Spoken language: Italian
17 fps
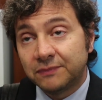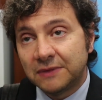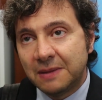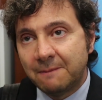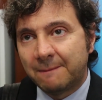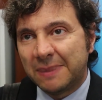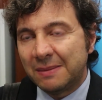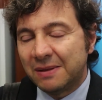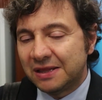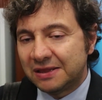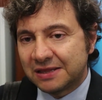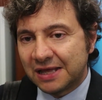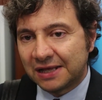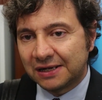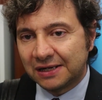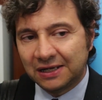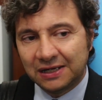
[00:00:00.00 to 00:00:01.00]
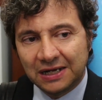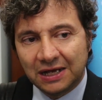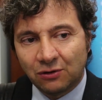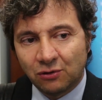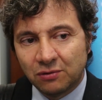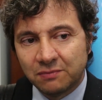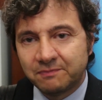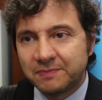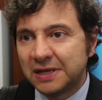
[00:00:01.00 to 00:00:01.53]
implementare la
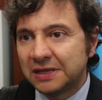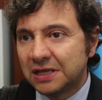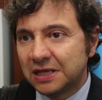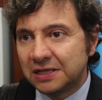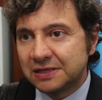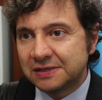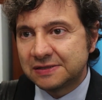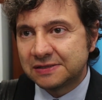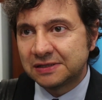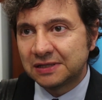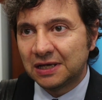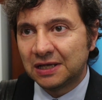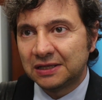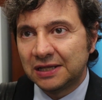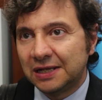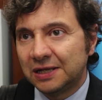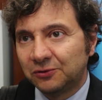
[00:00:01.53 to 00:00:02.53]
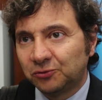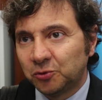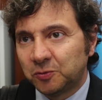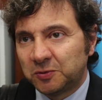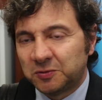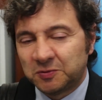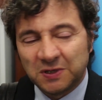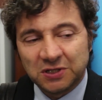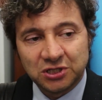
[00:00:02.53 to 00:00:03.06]
competenza nelle
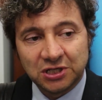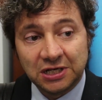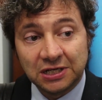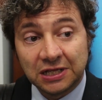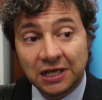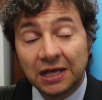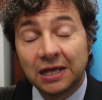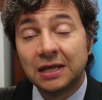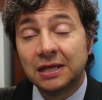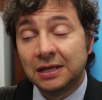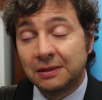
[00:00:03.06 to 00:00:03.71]
subspecialità.